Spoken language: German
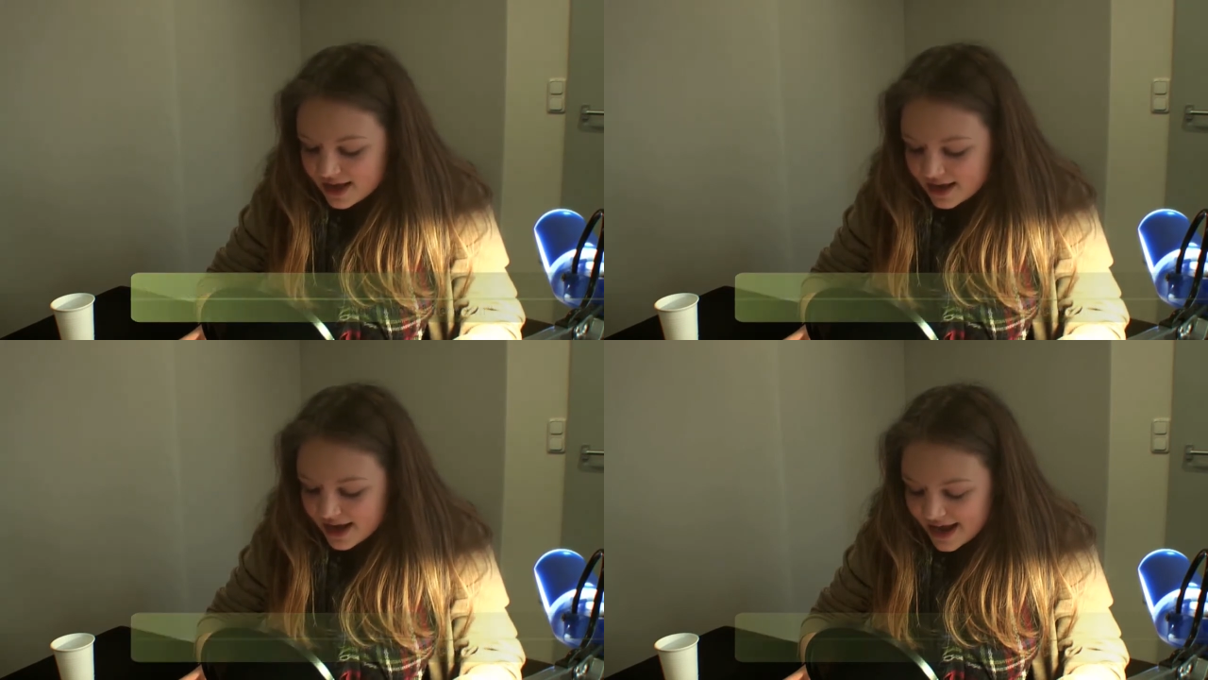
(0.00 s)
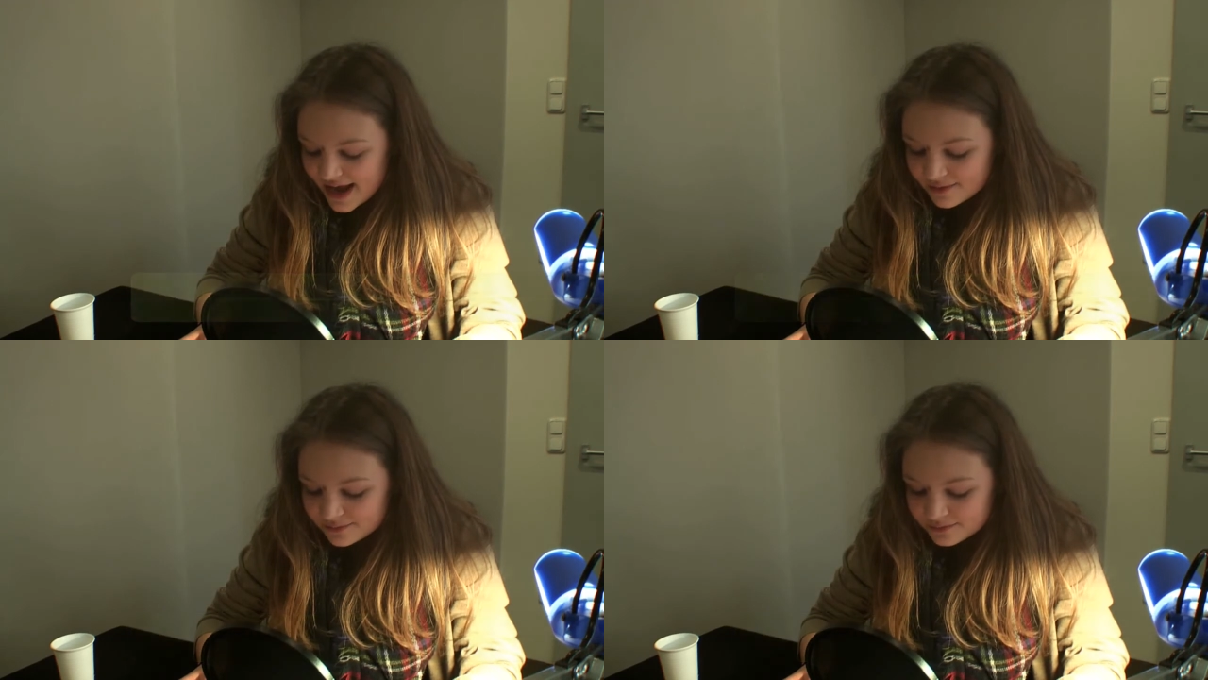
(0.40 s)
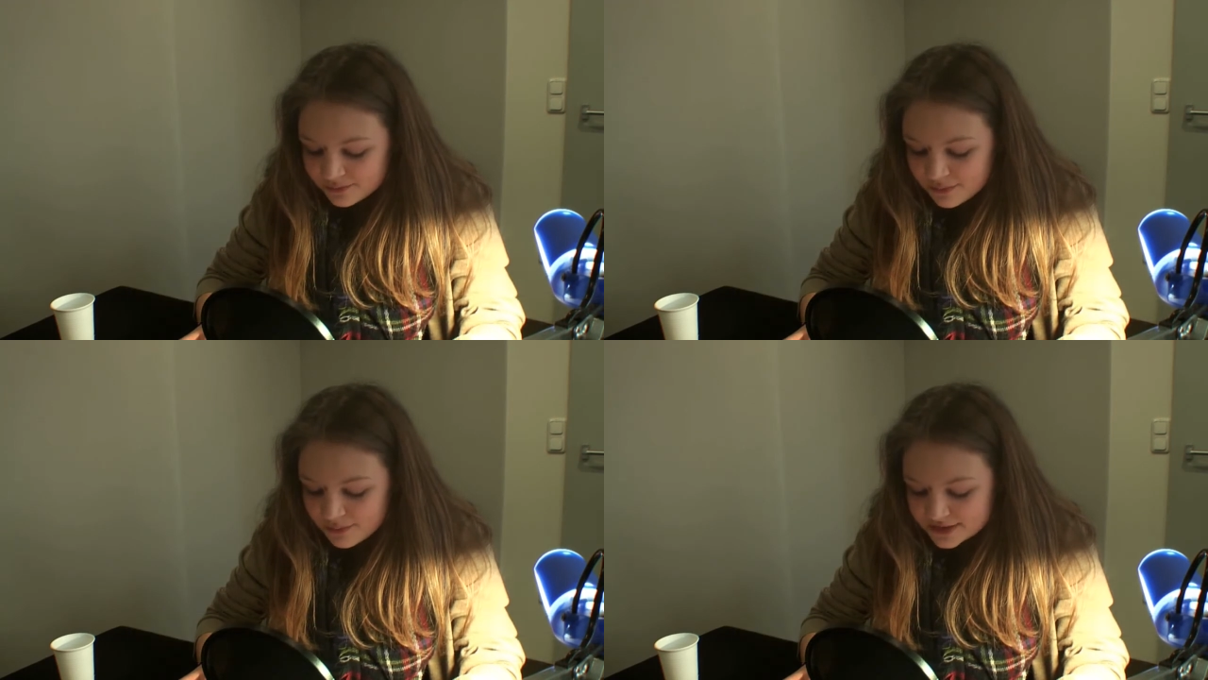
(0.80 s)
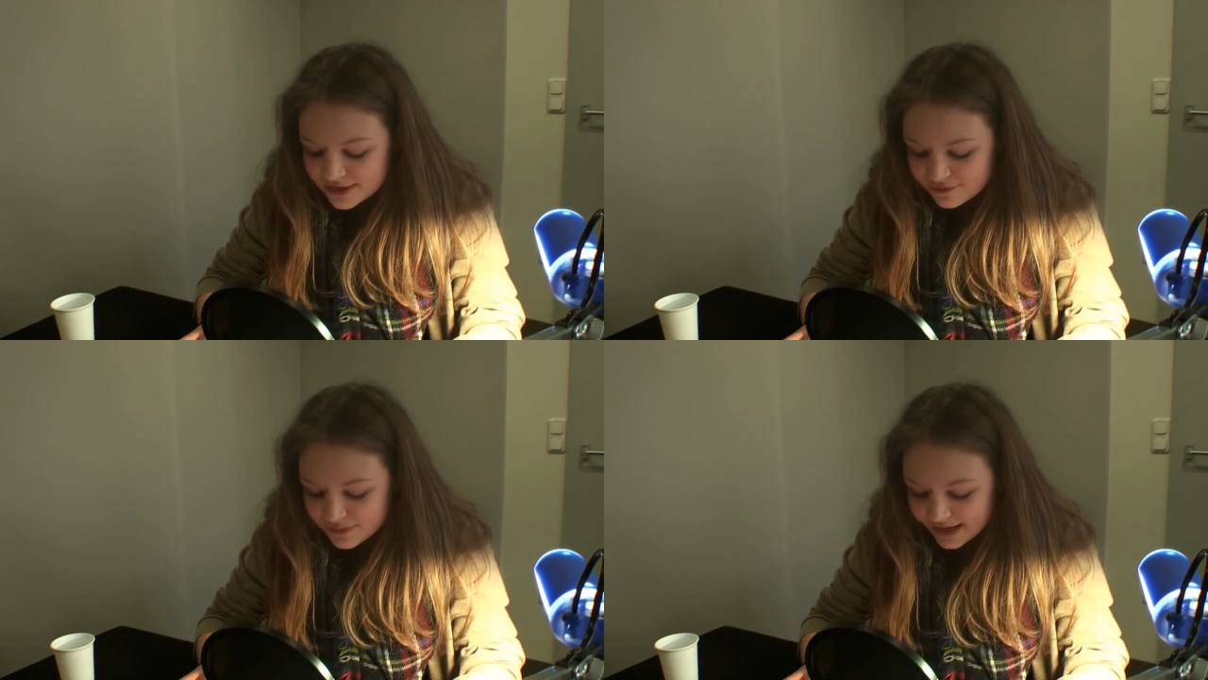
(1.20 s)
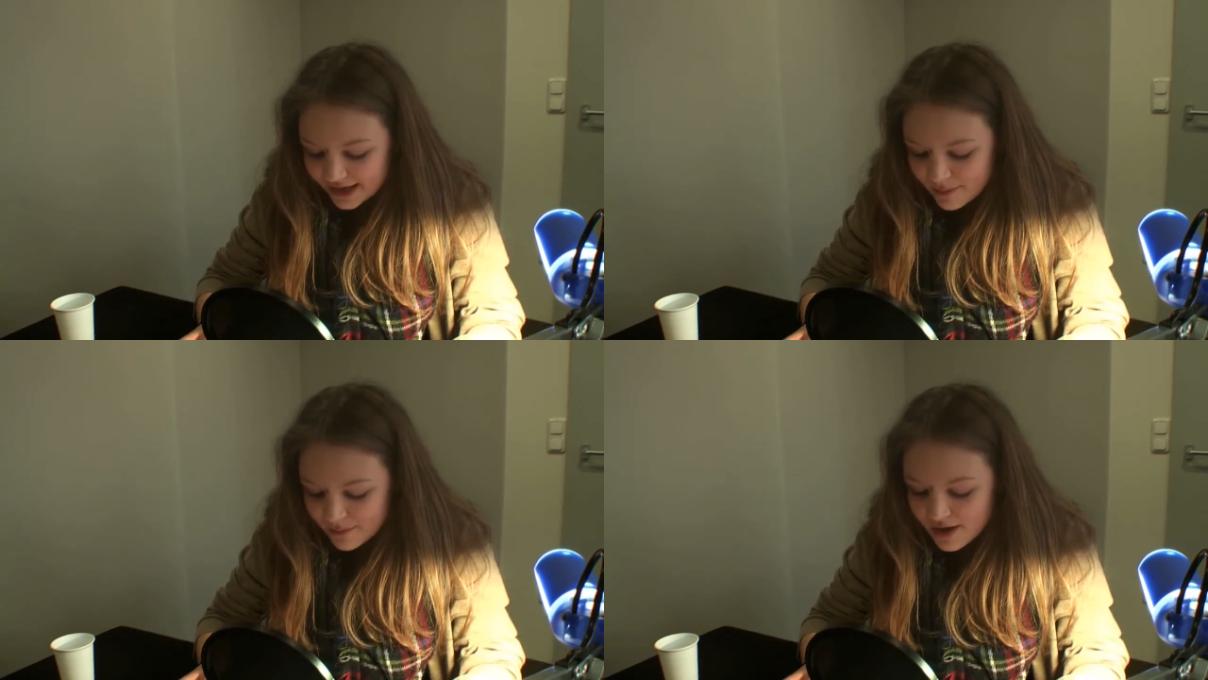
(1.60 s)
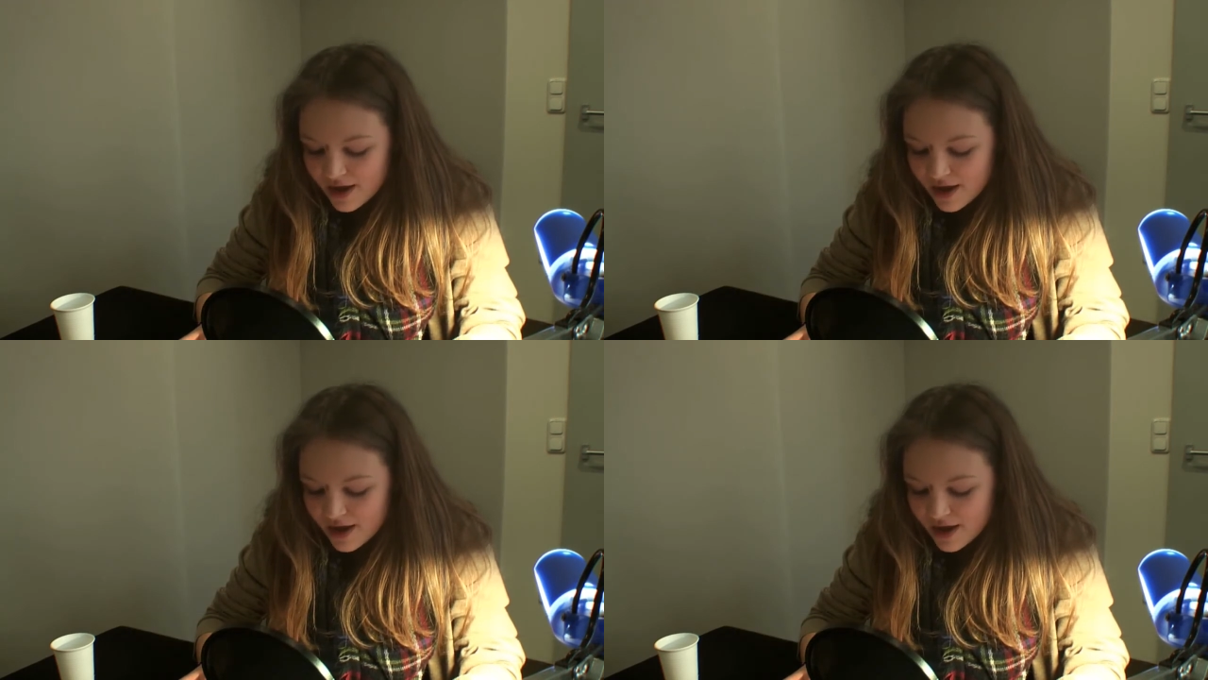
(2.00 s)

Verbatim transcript: naja, bis auf Miriam,